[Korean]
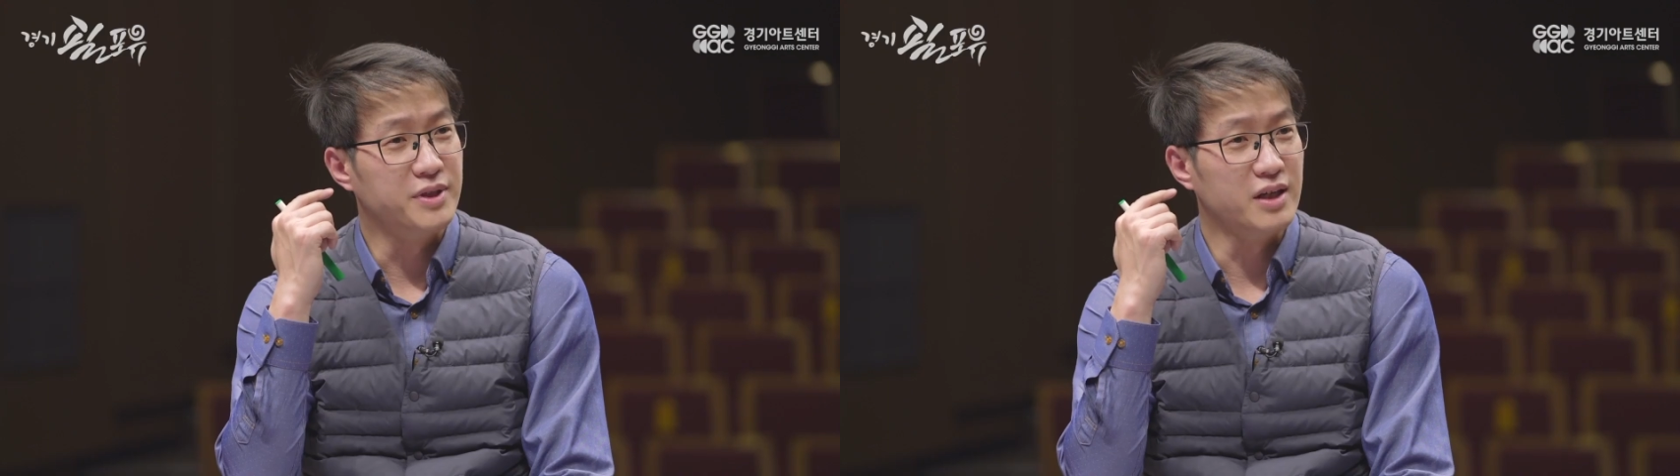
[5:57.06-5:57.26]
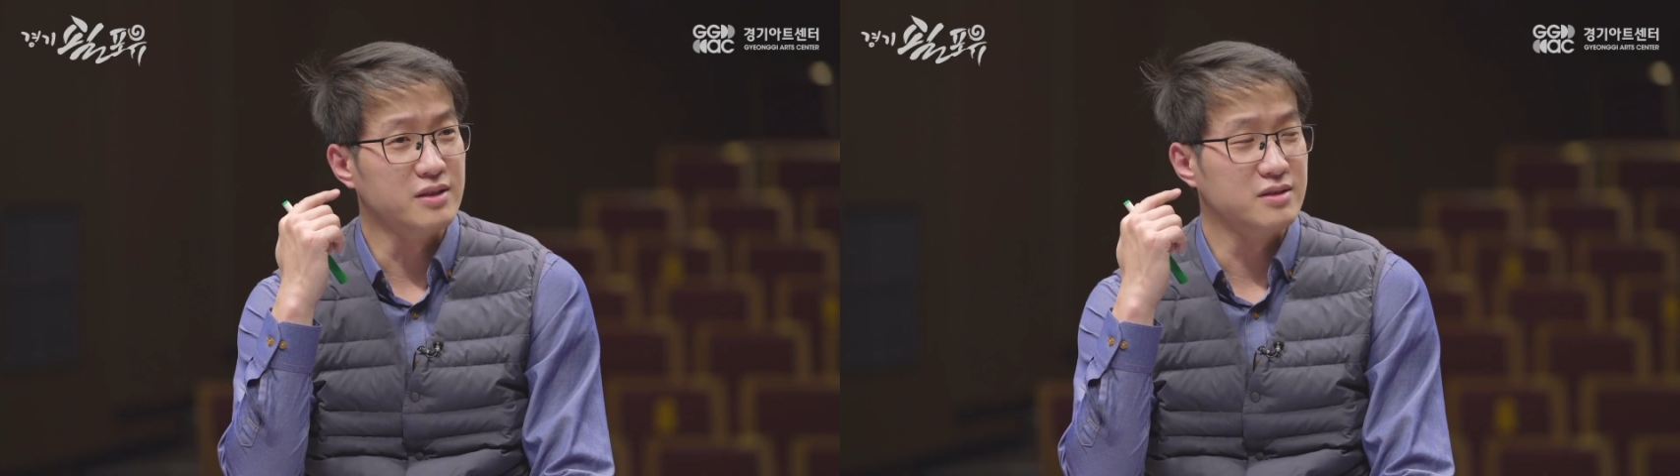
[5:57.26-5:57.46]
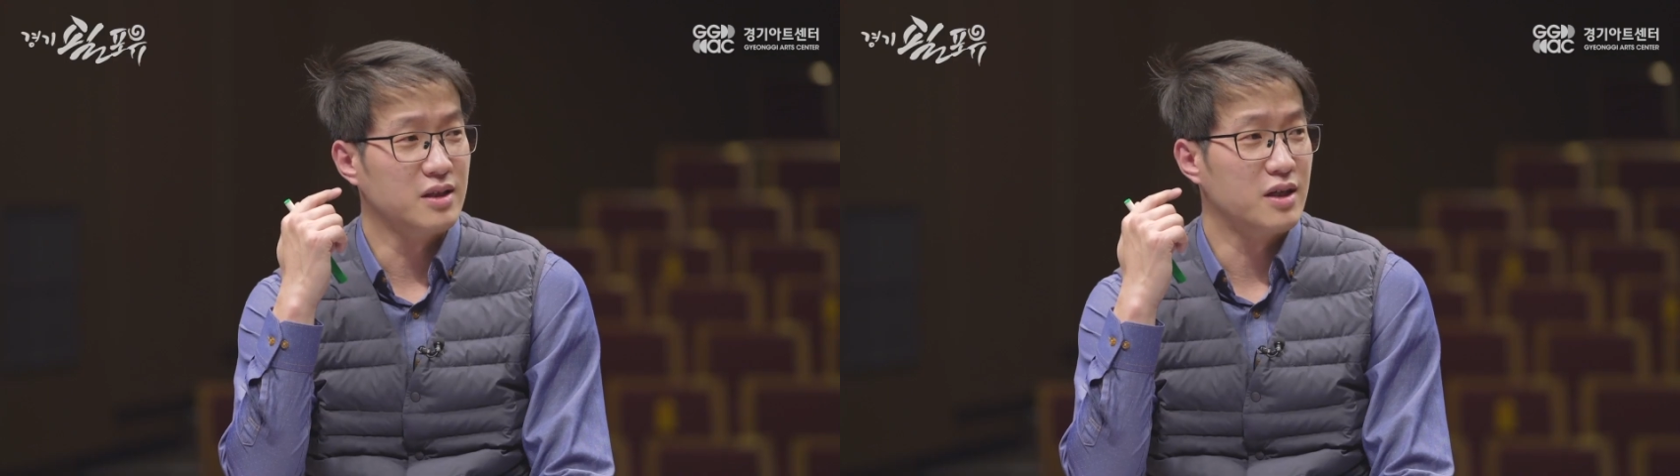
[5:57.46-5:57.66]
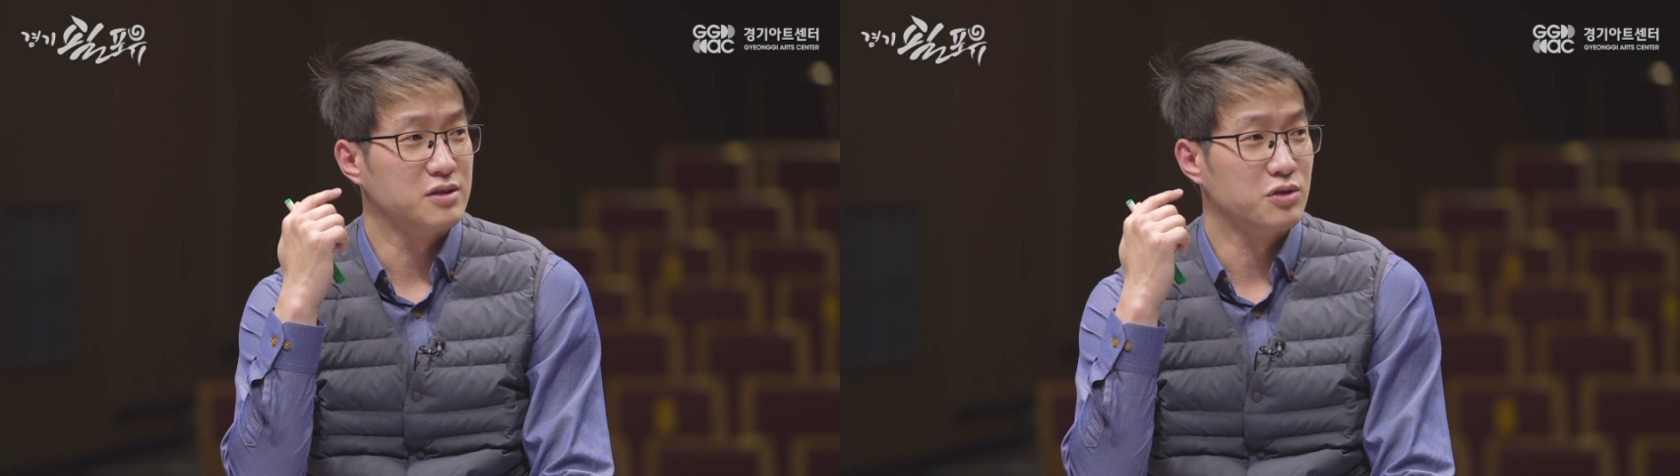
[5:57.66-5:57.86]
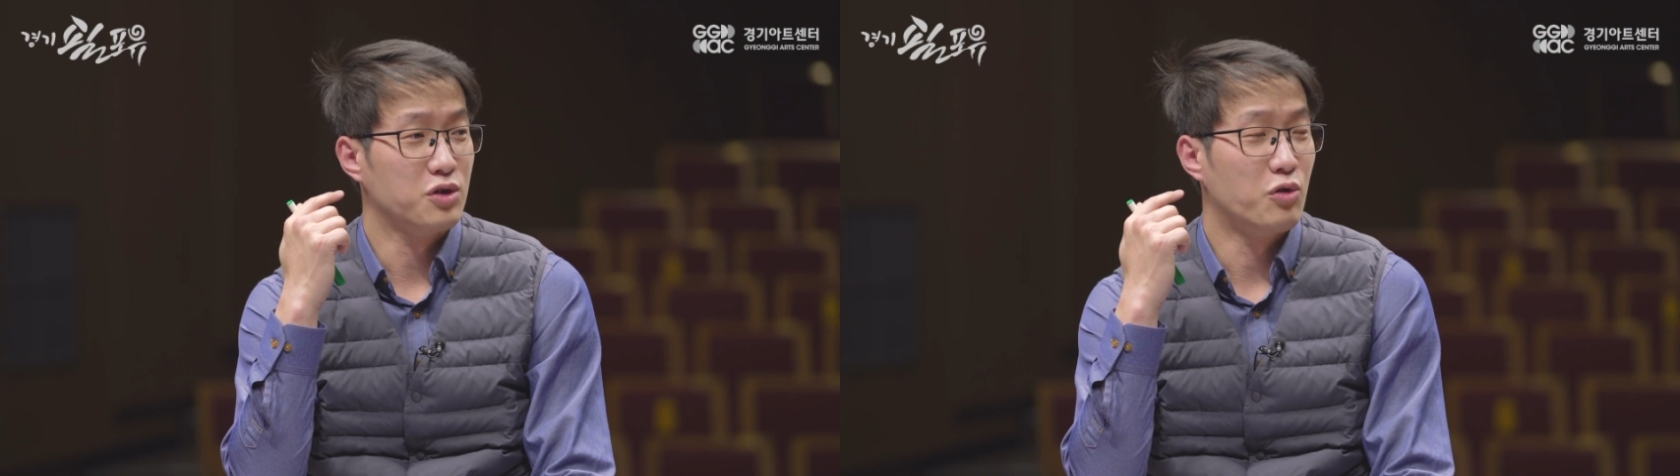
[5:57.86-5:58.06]
피아니스트 아까
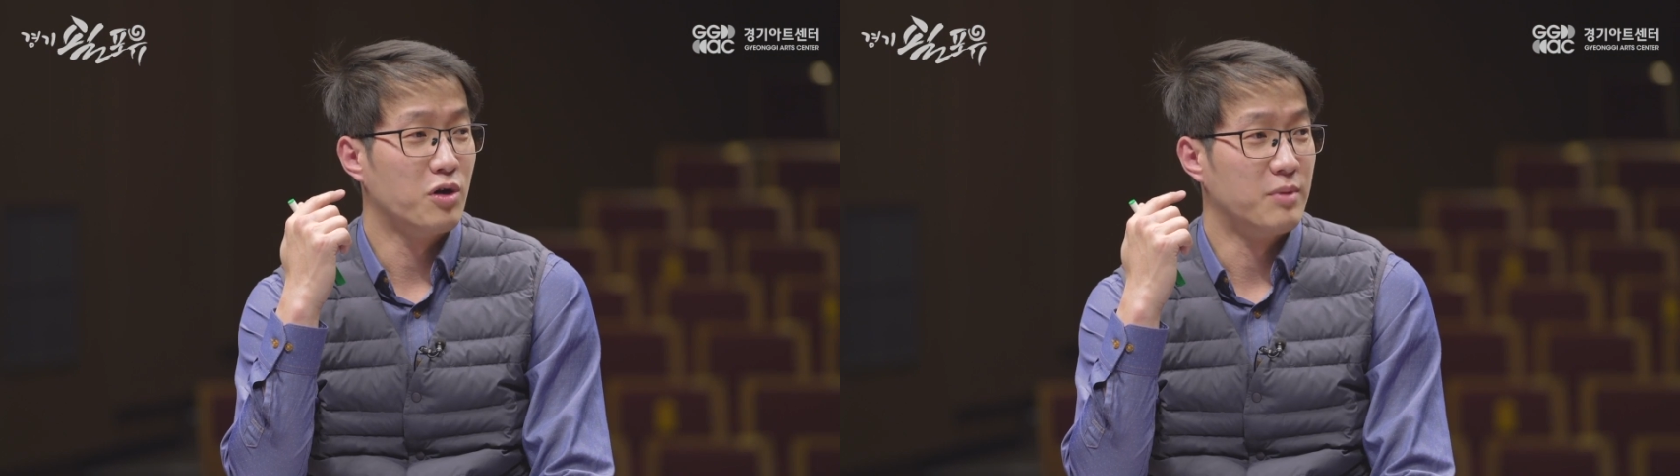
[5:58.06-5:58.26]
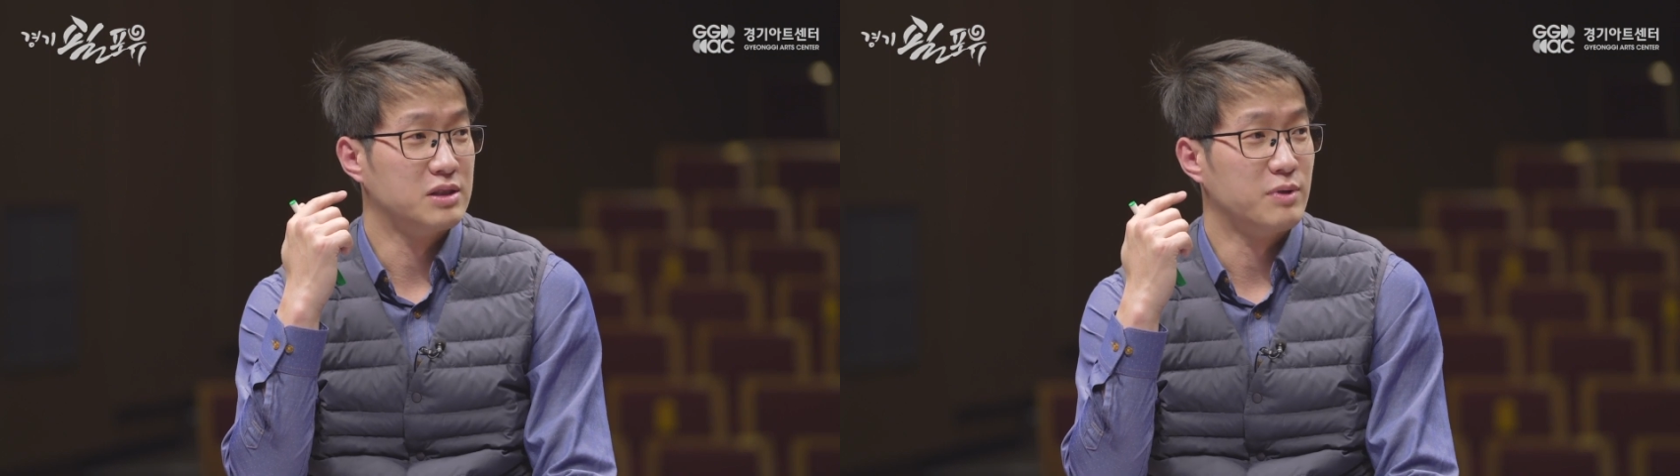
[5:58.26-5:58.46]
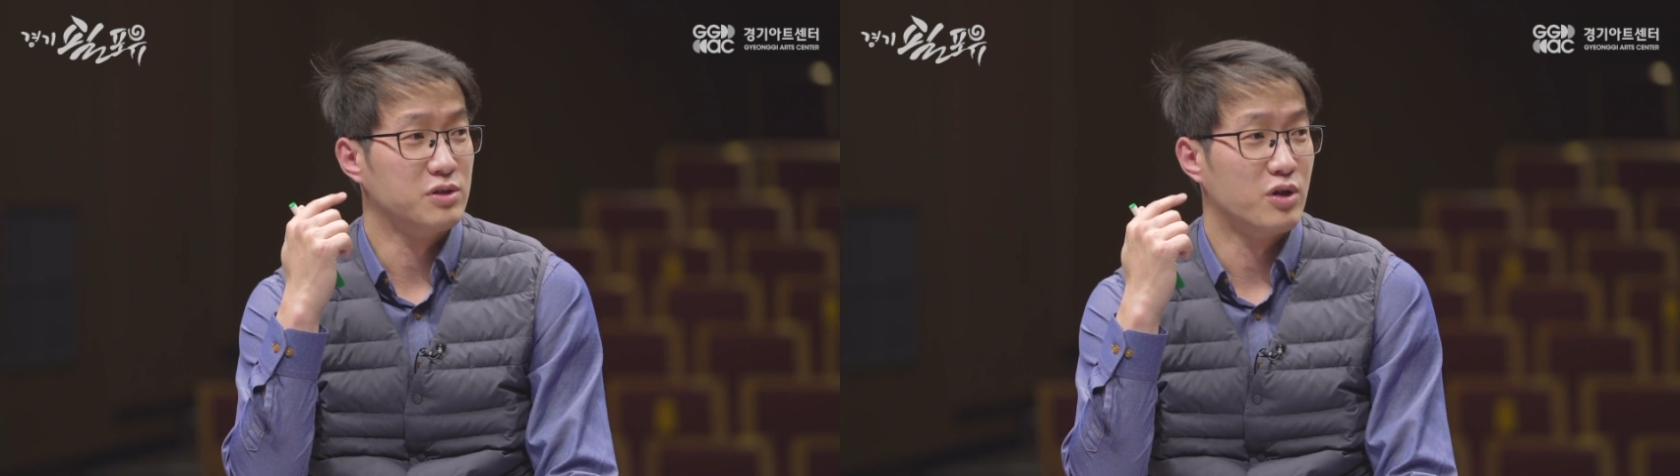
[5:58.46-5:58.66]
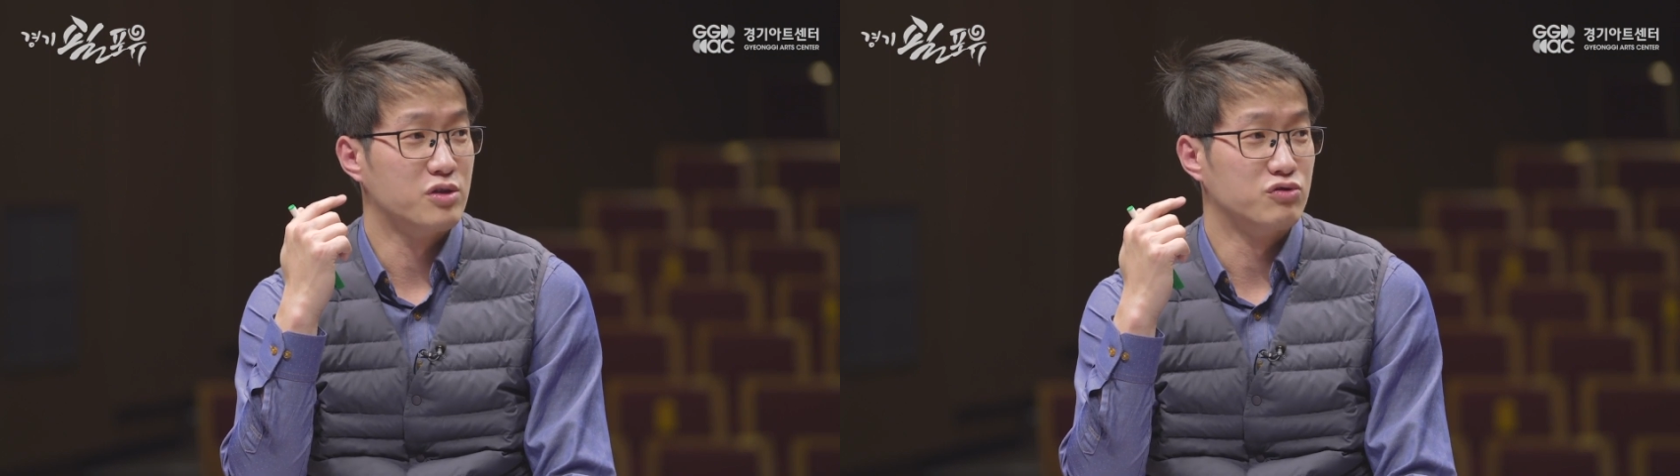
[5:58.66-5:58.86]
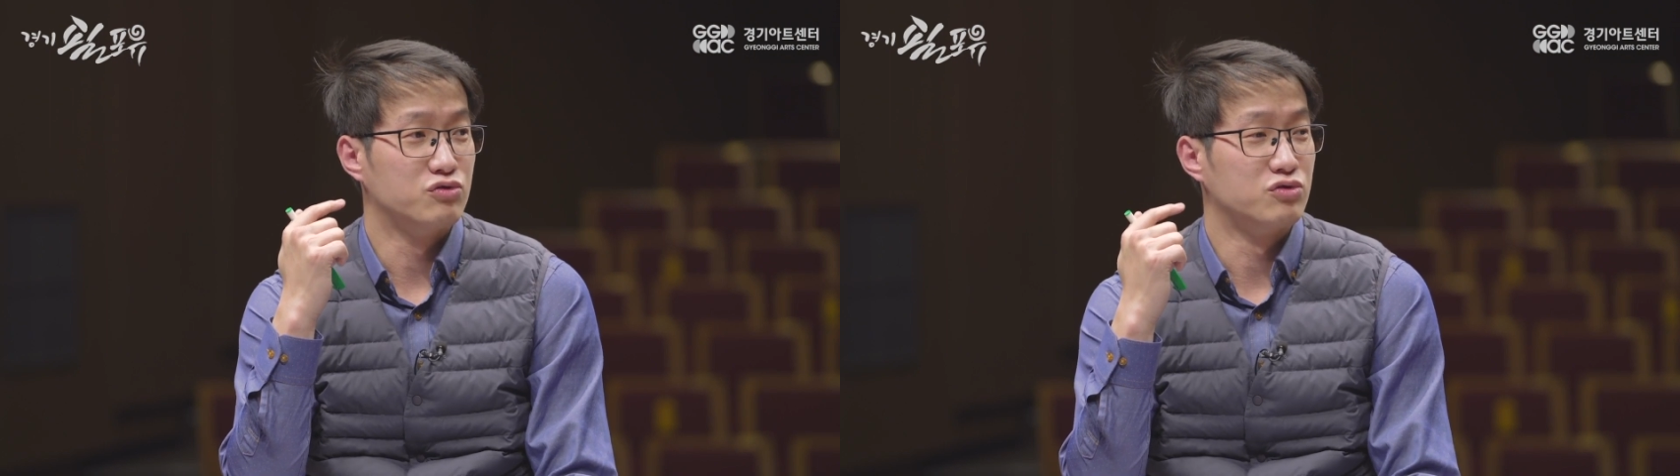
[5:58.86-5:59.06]
전에 영화
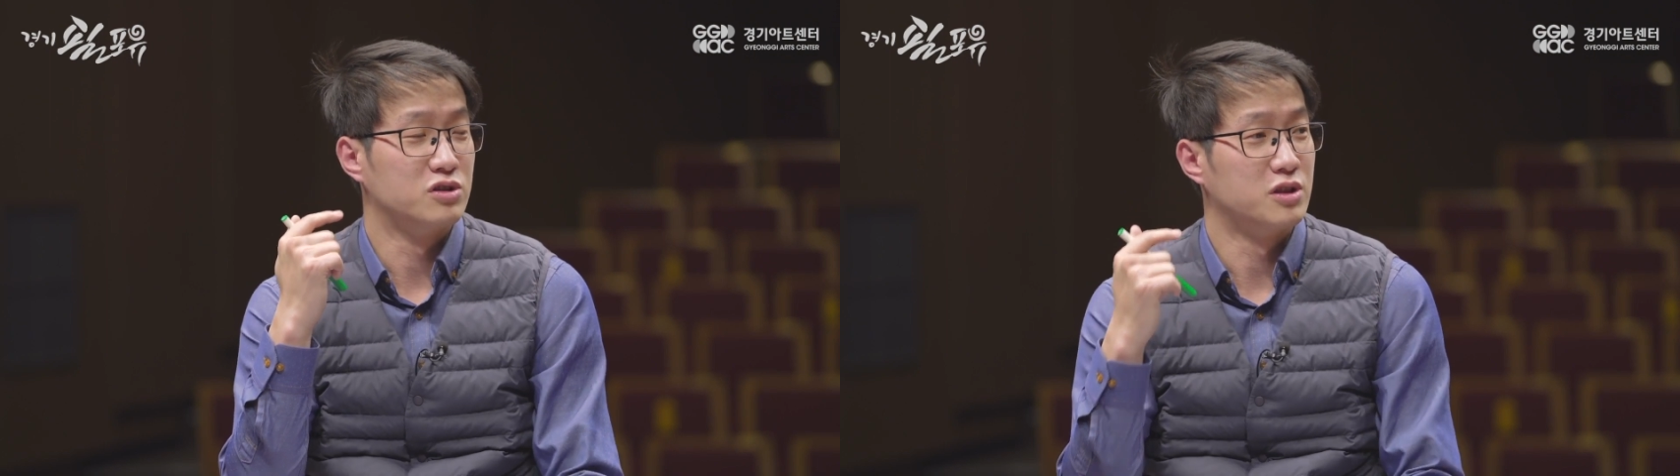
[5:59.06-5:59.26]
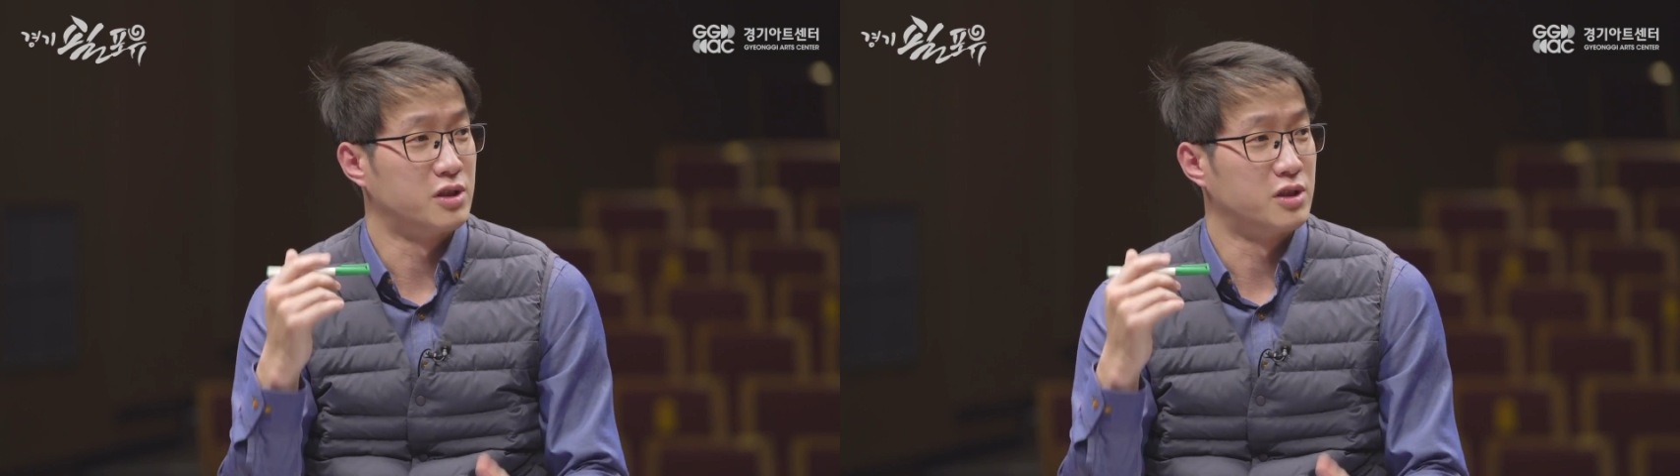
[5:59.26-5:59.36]
말씀하셔가지고 그